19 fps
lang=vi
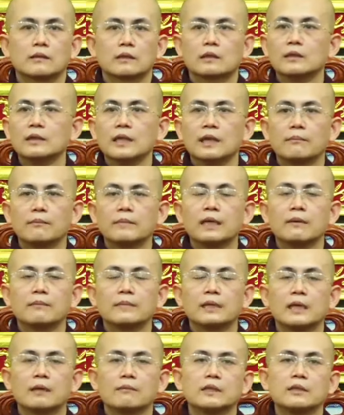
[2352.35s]
cứ niệm niệm
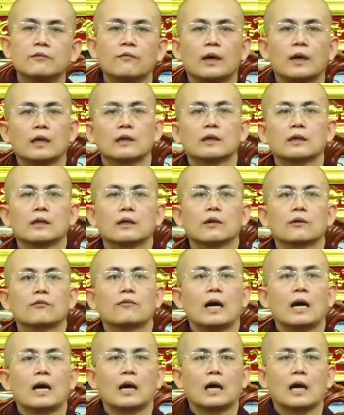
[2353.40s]
niệm như vậy
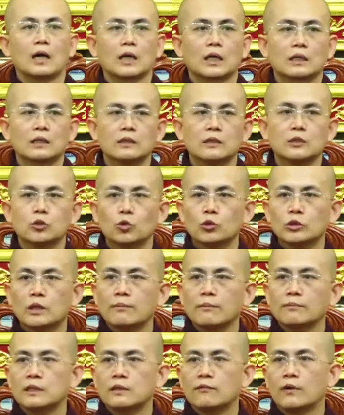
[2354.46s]
và cứ chú
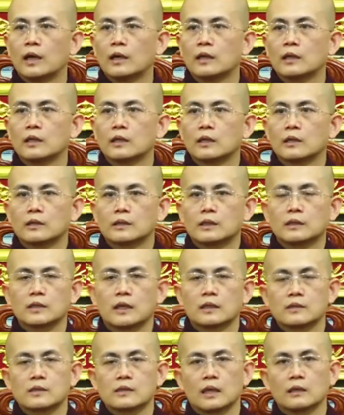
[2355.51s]
tâm như vậy thì
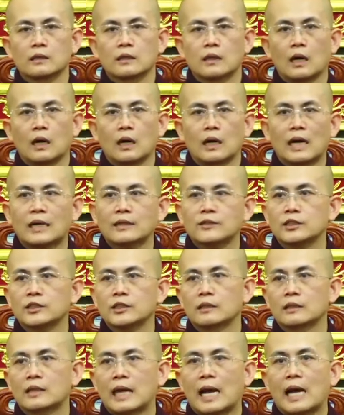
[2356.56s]
dần dần uh, các
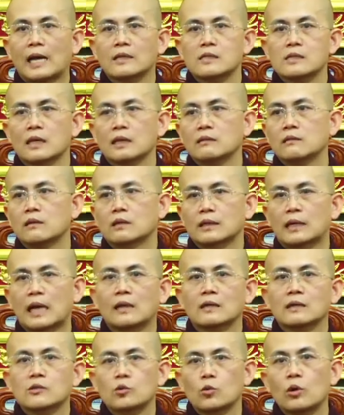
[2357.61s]
triển cái sẽ được
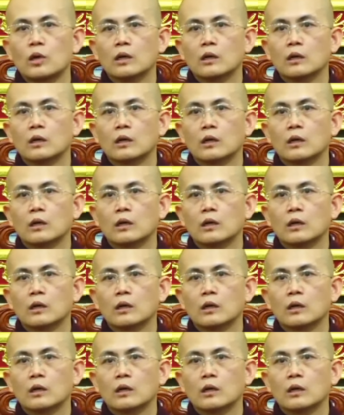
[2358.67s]
nắng xuống